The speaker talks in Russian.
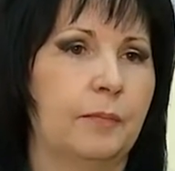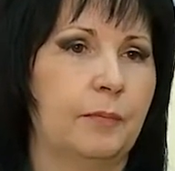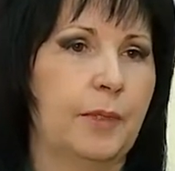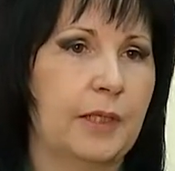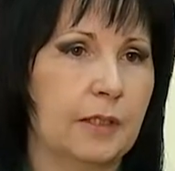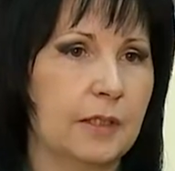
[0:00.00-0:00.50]

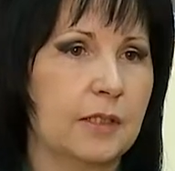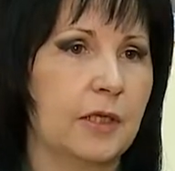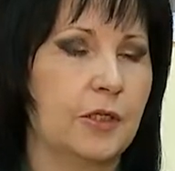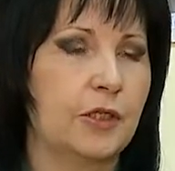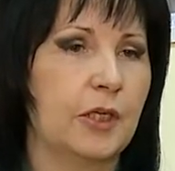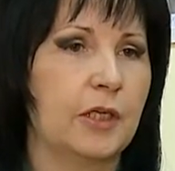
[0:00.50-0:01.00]

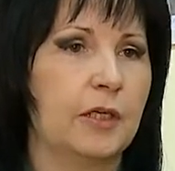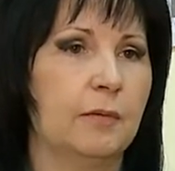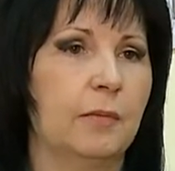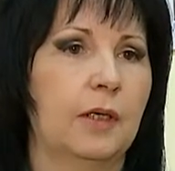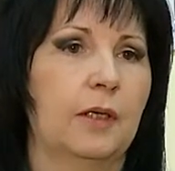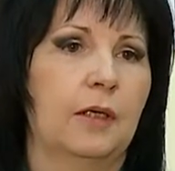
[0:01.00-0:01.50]

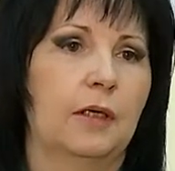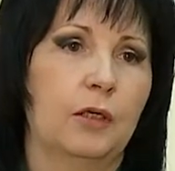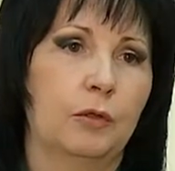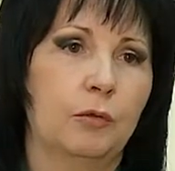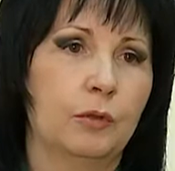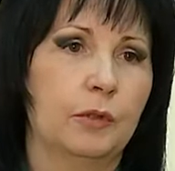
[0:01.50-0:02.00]
переназначением
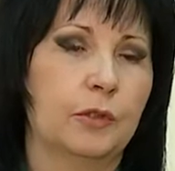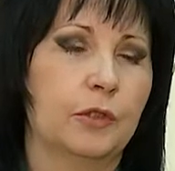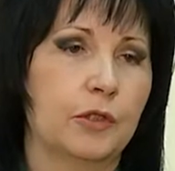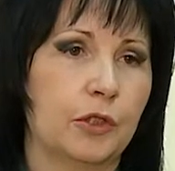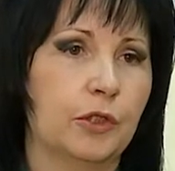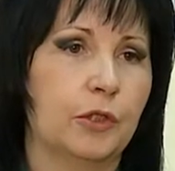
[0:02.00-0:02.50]
льгот
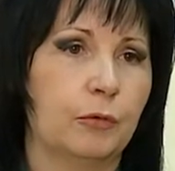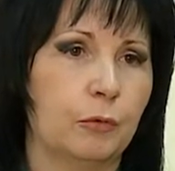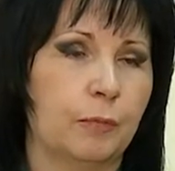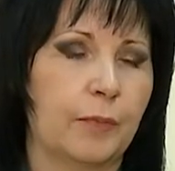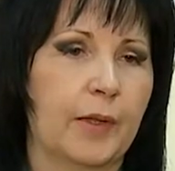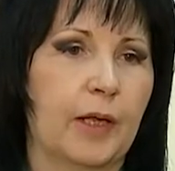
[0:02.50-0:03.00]
ЖКУ.